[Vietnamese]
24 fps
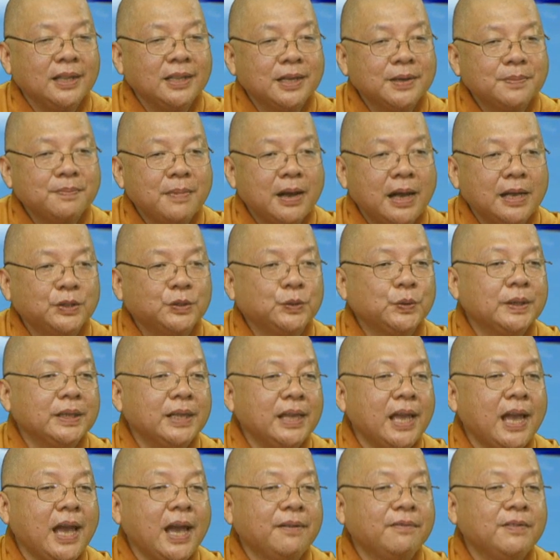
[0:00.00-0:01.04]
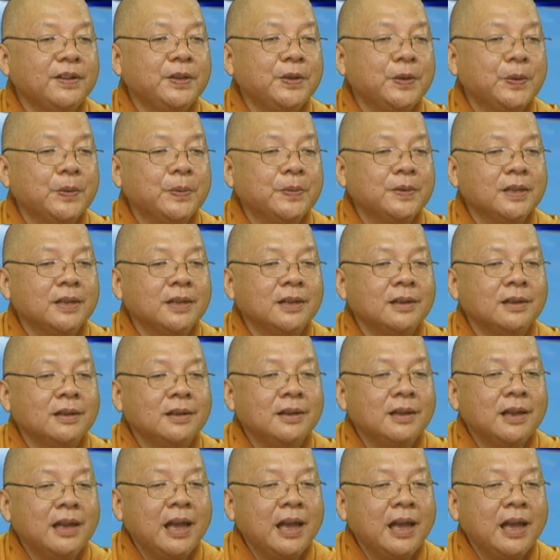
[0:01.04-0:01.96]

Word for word: những bài xuất gia ví dụ như